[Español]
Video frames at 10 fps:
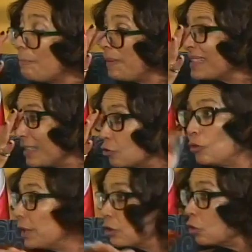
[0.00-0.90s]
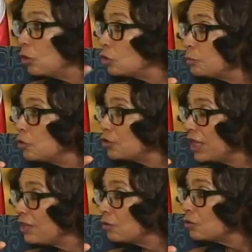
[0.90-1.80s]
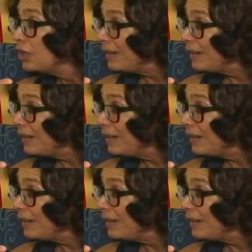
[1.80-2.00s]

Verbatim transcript: que pesan sobre todos los bolsillos